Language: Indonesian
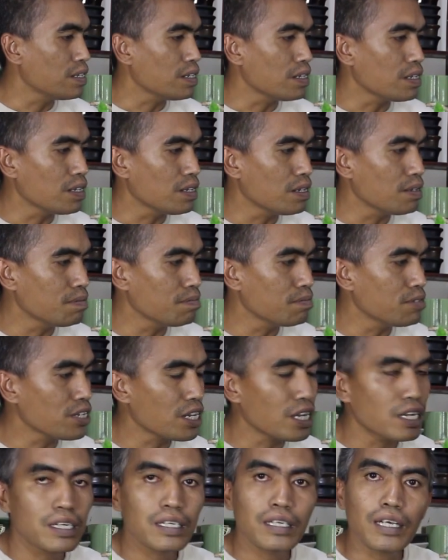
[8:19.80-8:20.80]
e,
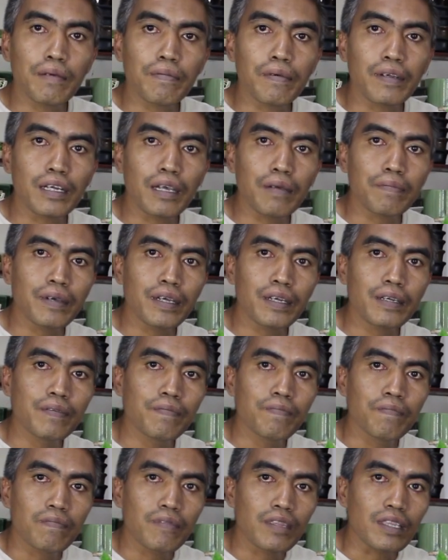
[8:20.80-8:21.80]
mungkin
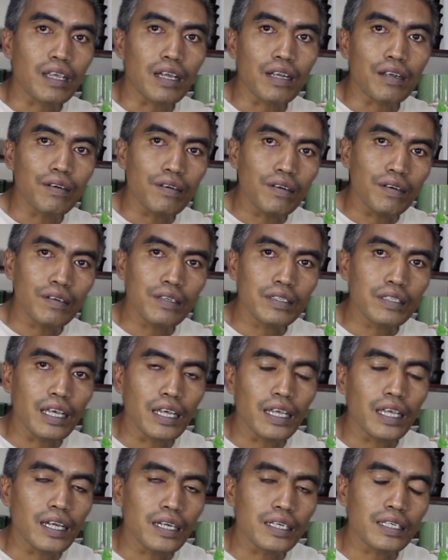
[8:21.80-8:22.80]
kapan-kapan kalau
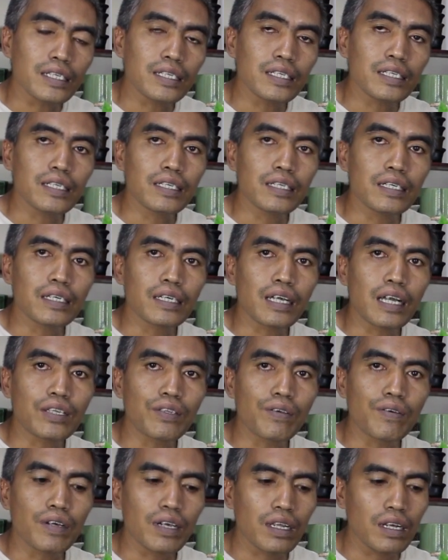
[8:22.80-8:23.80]
saya ke
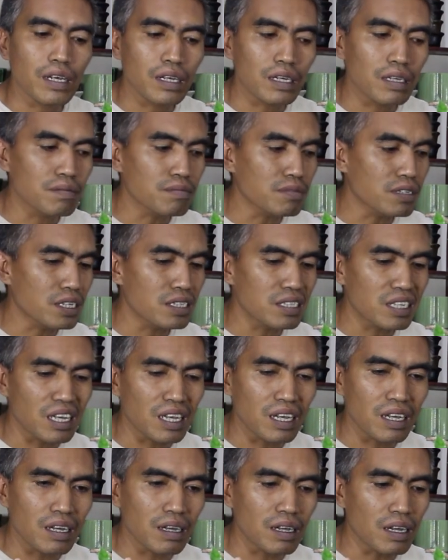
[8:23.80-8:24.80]
kasongan lagi mungkin
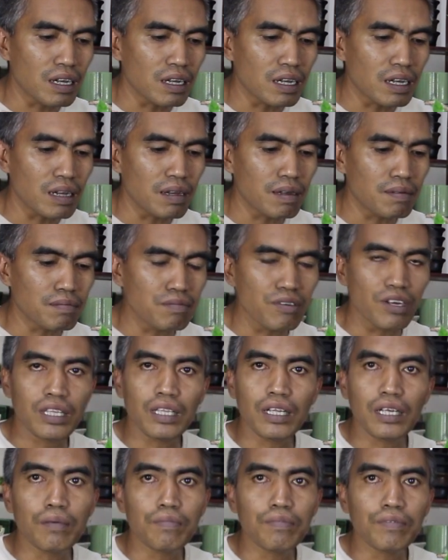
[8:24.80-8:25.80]
saya
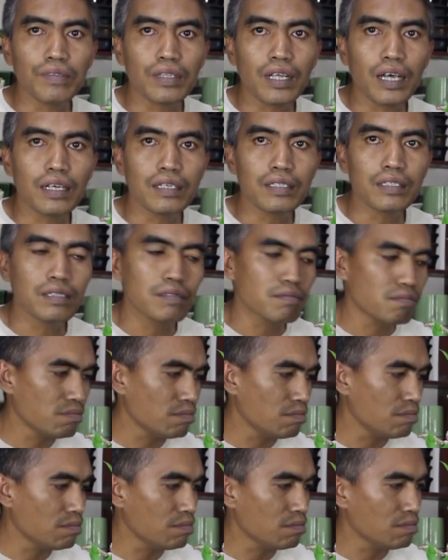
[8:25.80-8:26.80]
buat liputan
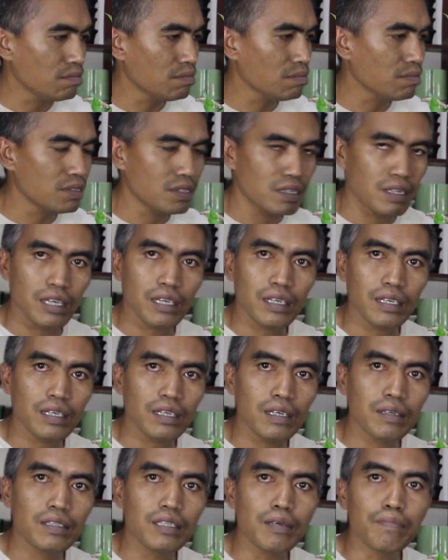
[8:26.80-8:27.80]

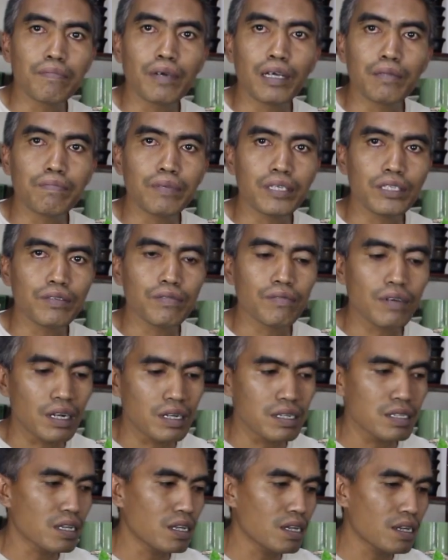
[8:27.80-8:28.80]
di tempat
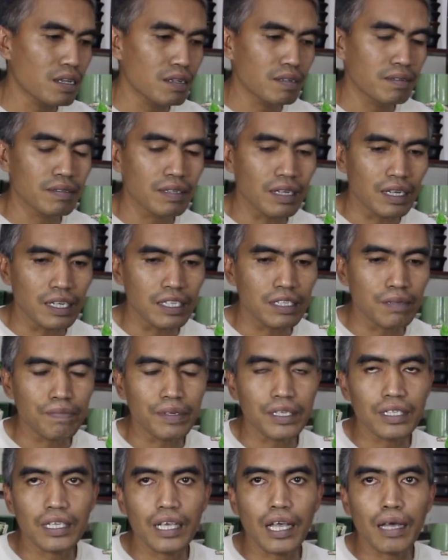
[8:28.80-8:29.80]
penjualnya e,
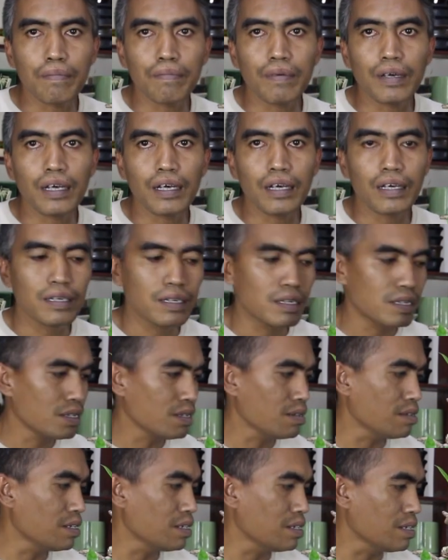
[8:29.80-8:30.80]
seperti apa
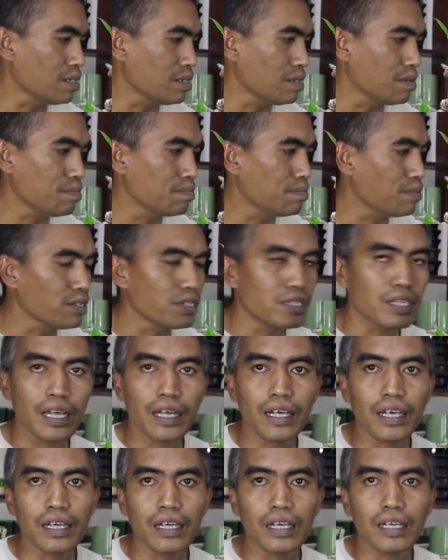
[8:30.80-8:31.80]
e, pot
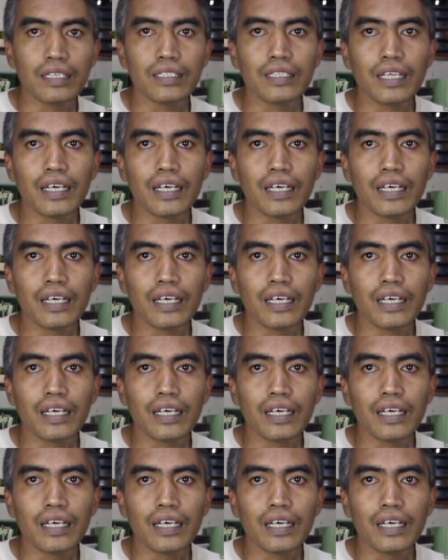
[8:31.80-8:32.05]
yang ada di